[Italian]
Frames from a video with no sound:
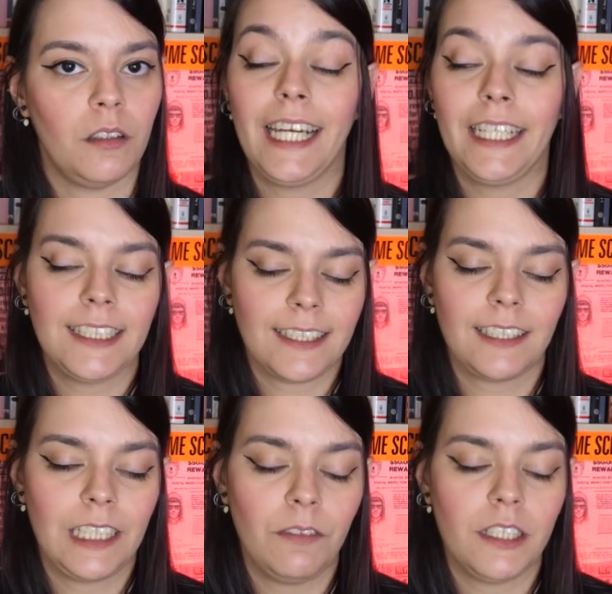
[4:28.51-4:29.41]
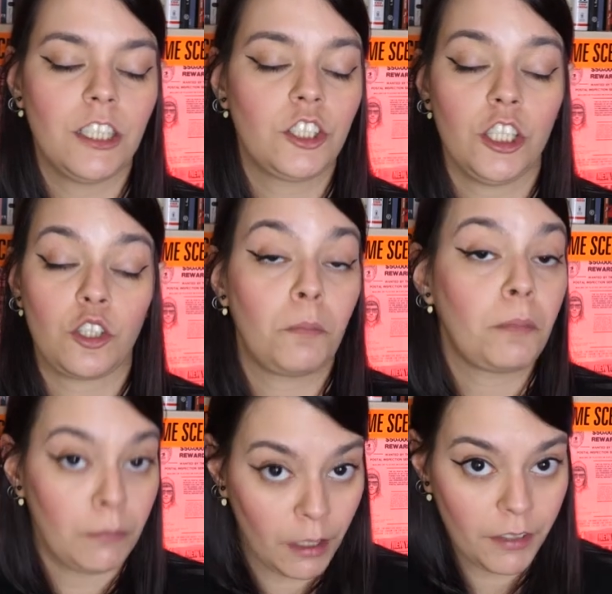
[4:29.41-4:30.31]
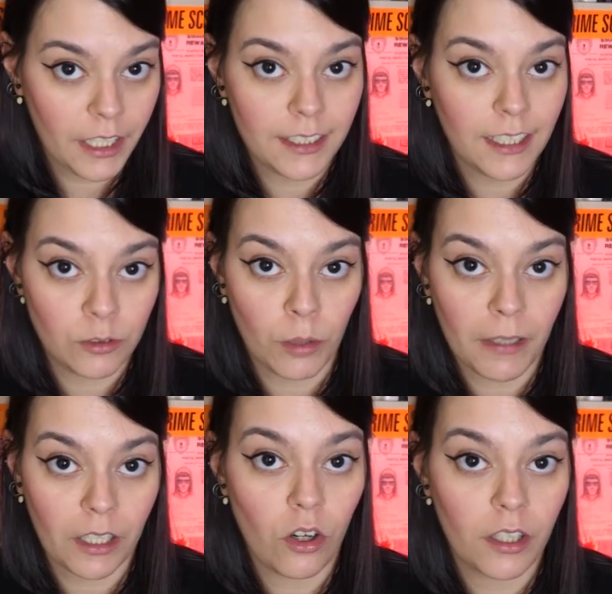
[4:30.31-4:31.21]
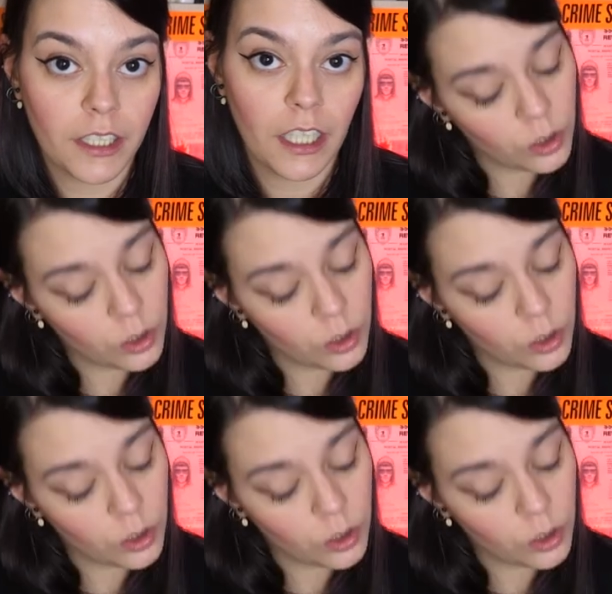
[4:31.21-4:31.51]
alle iniziative del centro primavera della sua parrocchia,